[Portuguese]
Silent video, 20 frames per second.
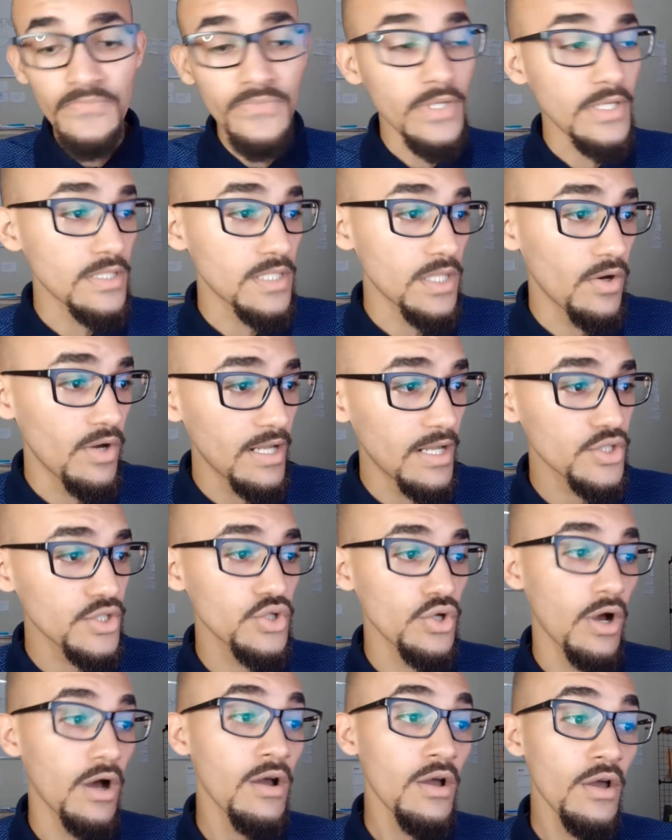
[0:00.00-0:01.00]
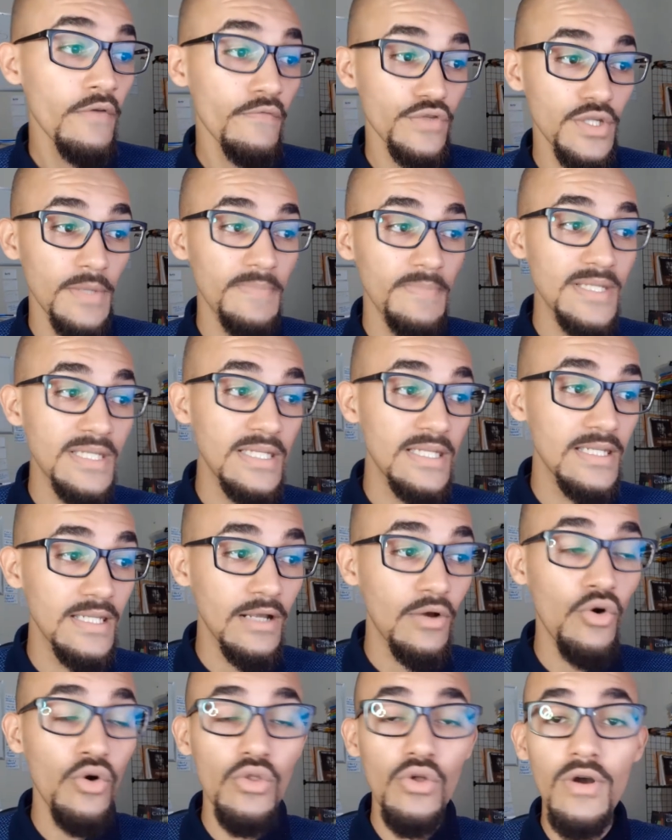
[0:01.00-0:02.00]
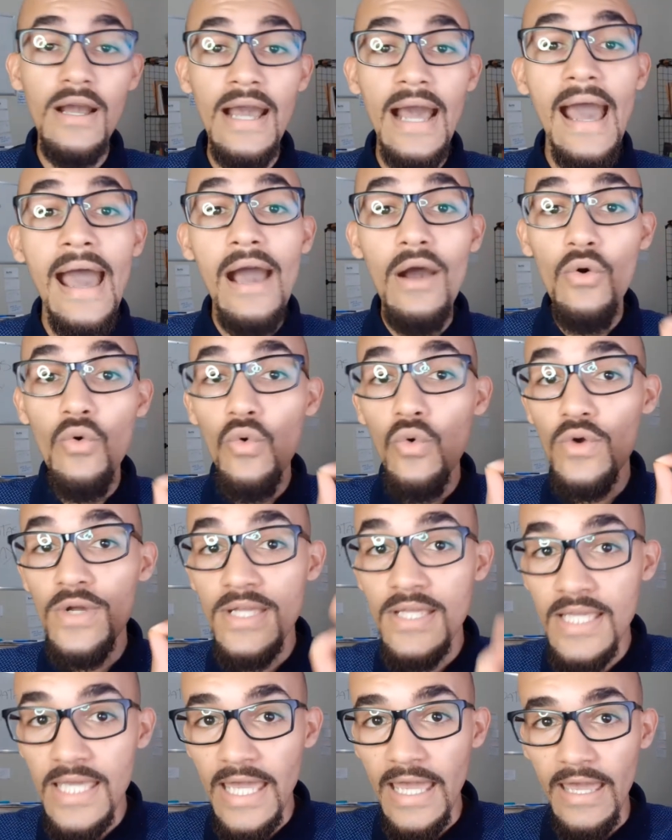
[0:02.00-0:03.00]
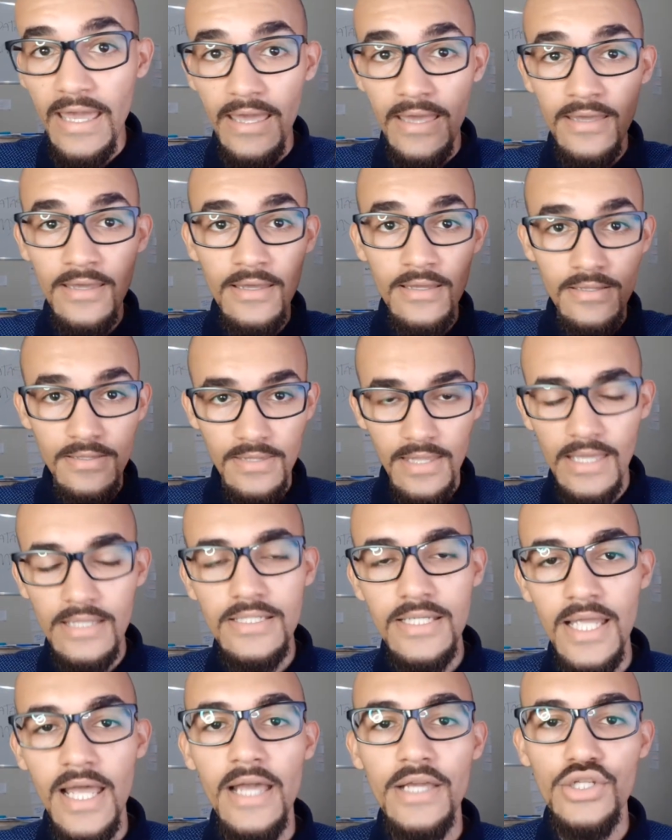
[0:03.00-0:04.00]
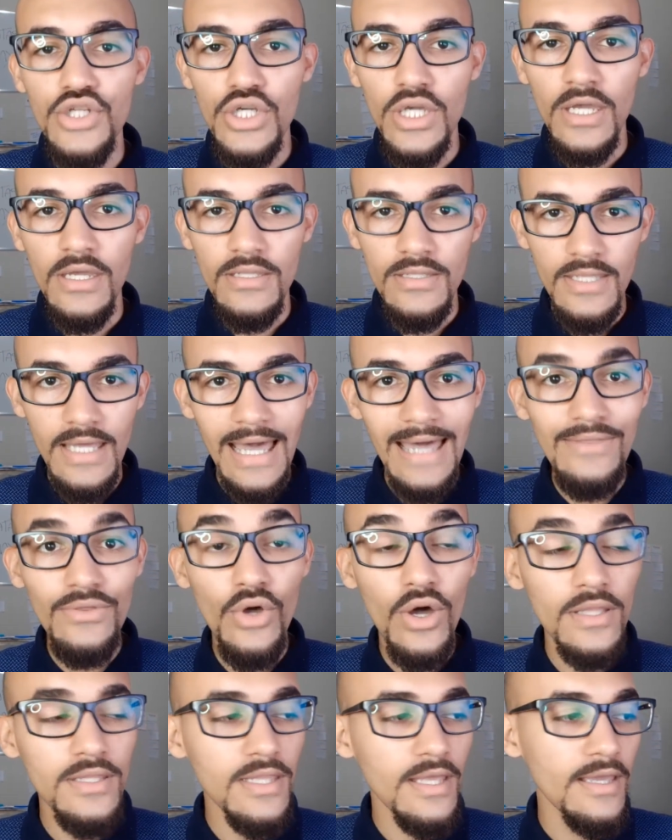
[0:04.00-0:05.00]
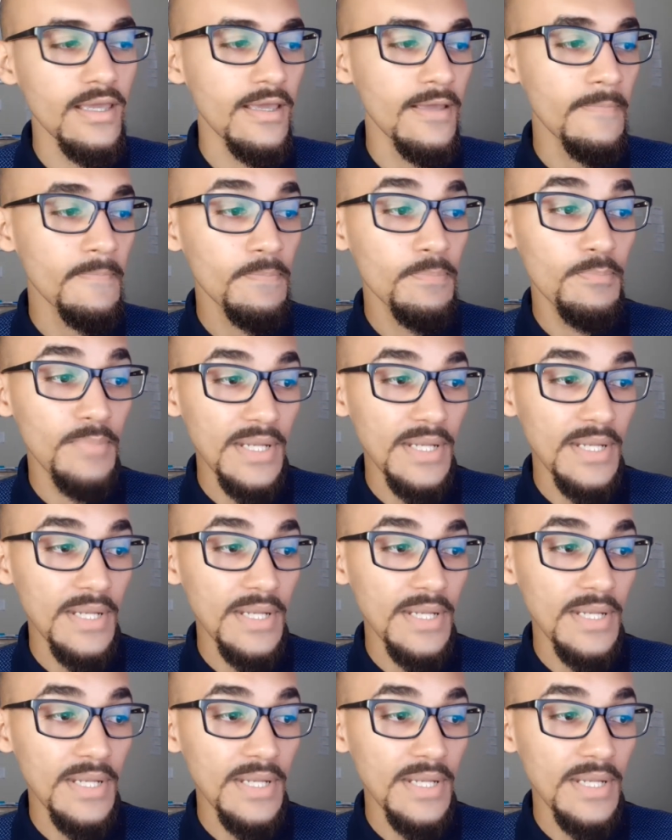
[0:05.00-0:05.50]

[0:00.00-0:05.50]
Então olha só, você precisa colocar o que nessa agenda. Anota aí.